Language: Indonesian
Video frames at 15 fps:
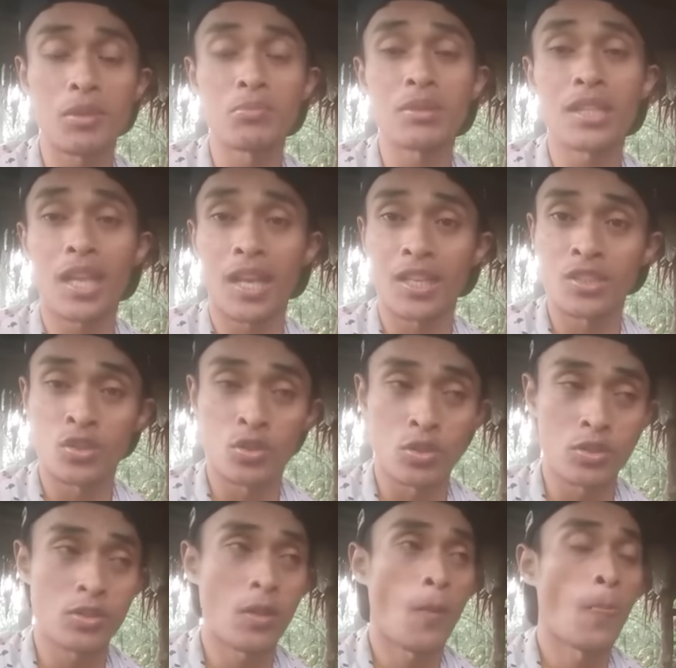sebelum kita
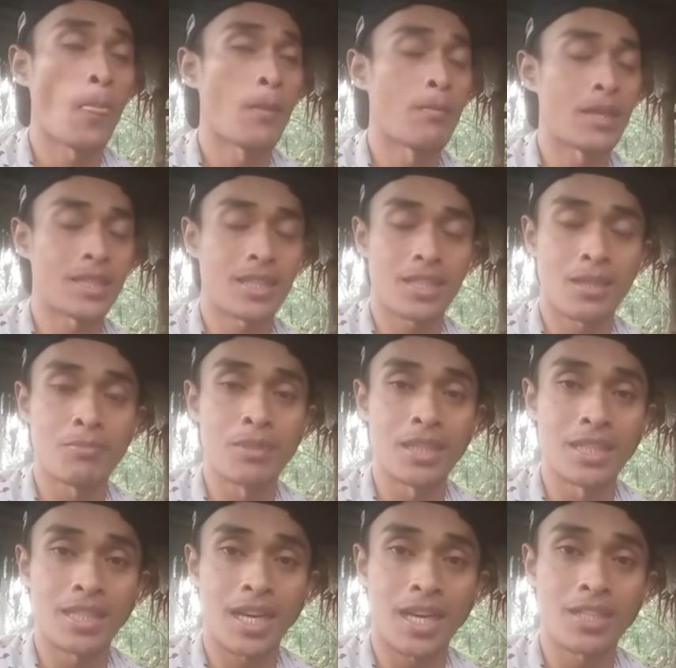lanjut, mari kita
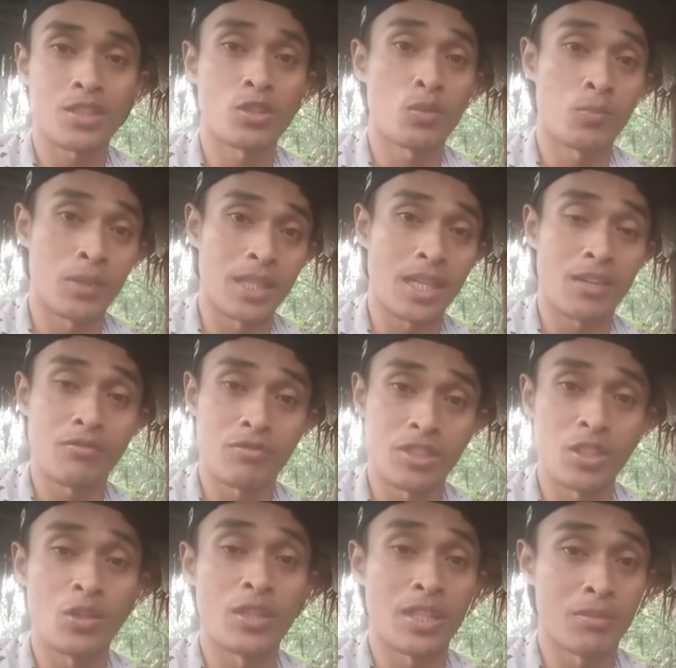melihat cuplikan
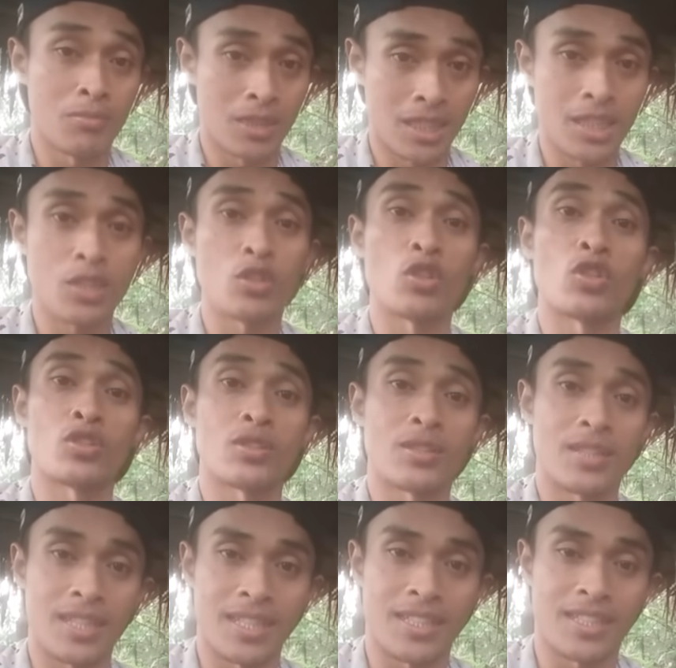video yang berikut
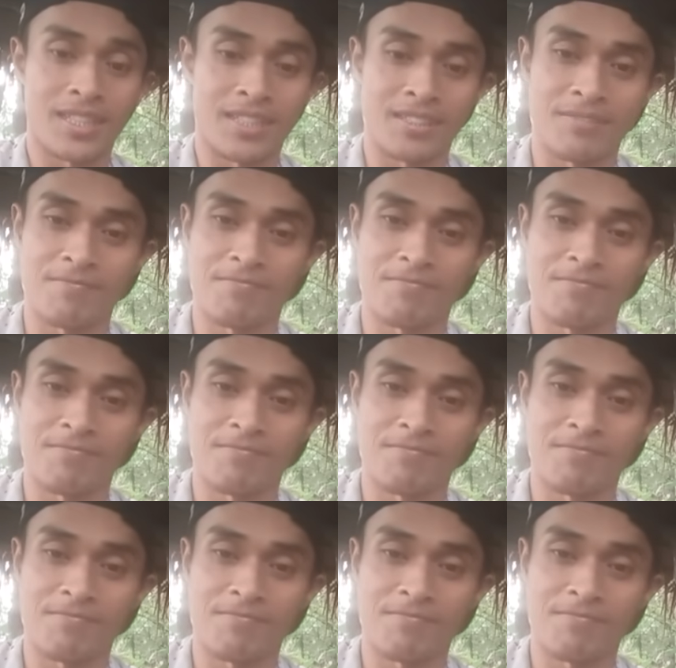ini.